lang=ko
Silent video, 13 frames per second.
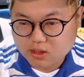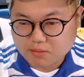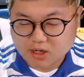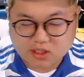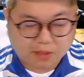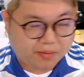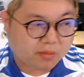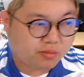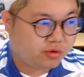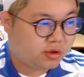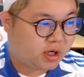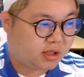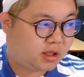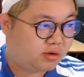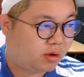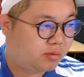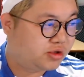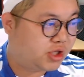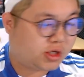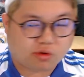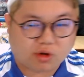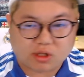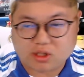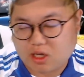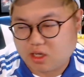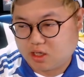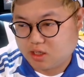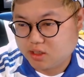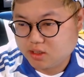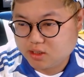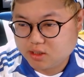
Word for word: 바르샤 팬분들한테 너무 죄송한데